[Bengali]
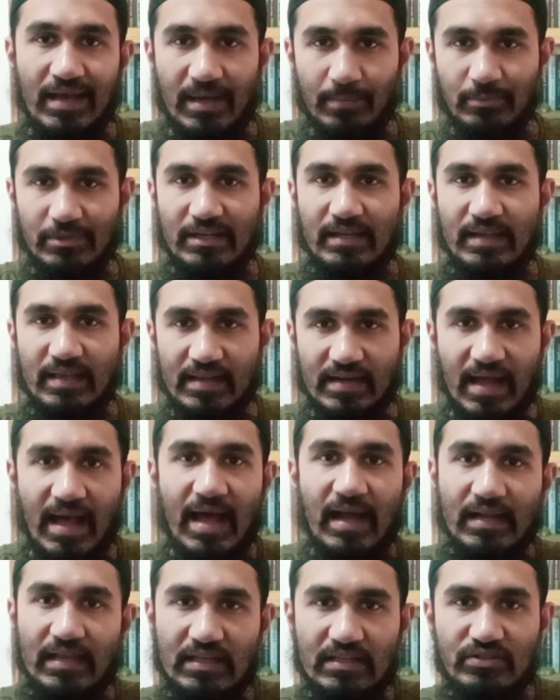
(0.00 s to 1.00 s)
আপনারা এর
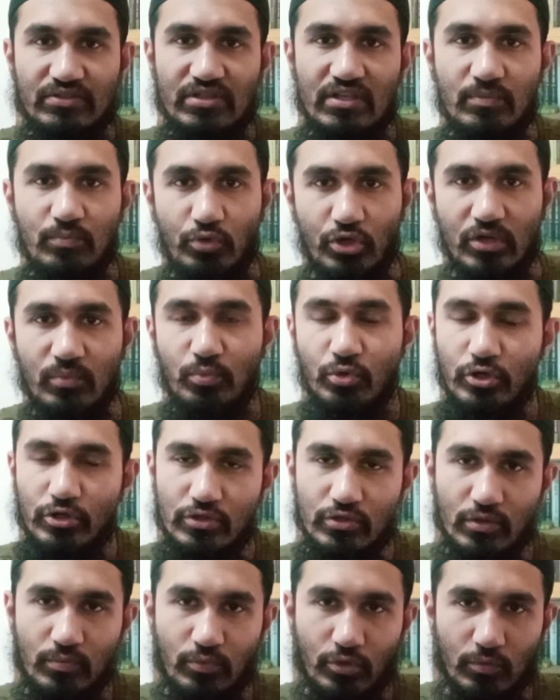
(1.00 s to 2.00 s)
আগে যে বইয়ের
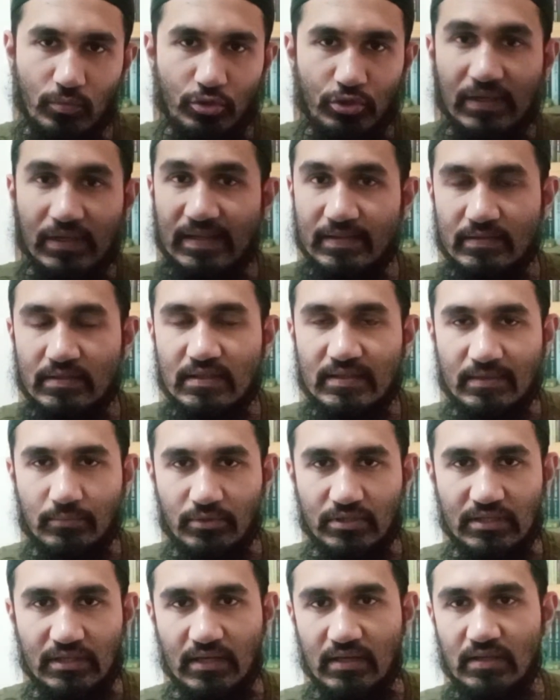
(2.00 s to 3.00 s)
পরিচয় পর্ব দেখেছিলেন
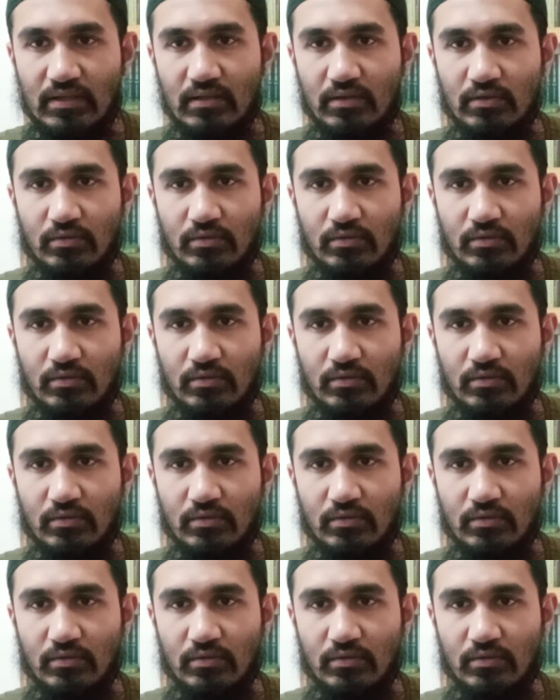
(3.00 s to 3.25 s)
আমাদের এখানে